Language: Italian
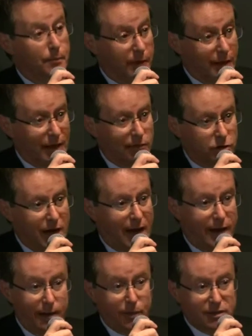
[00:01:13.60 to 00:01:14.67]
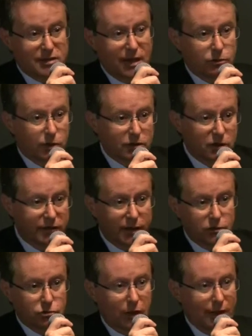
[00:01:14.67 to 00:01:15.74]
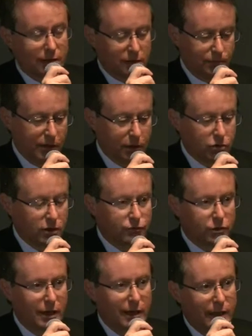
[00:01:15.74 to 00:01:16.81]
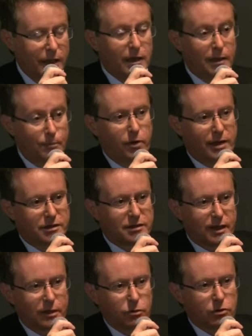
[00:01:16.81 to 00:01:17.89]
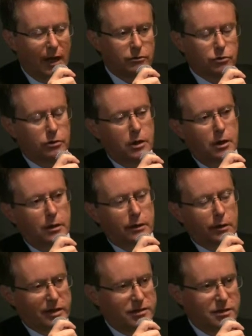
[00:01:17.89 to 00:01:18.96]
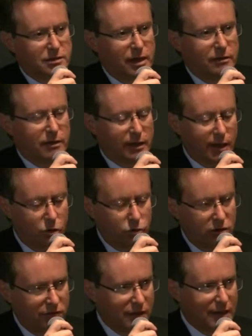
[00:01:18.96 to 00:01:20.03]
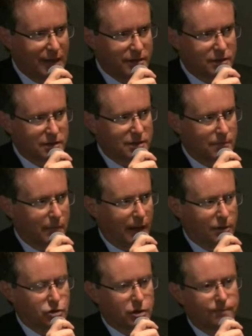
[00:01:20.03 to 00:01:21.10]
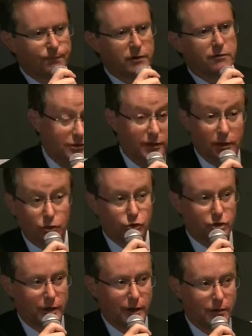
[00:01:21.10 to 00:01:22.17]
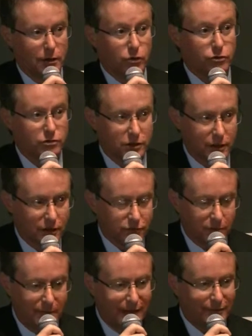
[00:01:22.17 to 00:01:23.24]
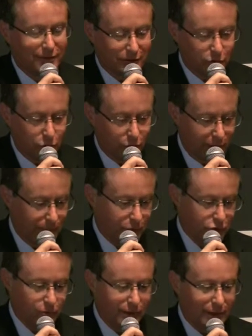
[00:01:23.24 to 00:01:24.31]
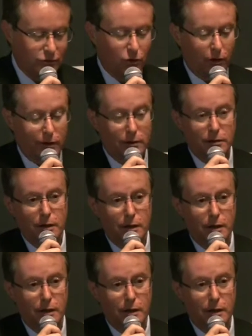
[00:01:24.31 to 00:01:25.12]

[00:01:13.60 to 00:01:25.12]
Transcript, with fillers: per lavorare passando attraverso altri piccoli forellini e può essere aiutato da un assistente che condivide la stessa immagine. Si riduce considerevolmente il dolore post-operatorio,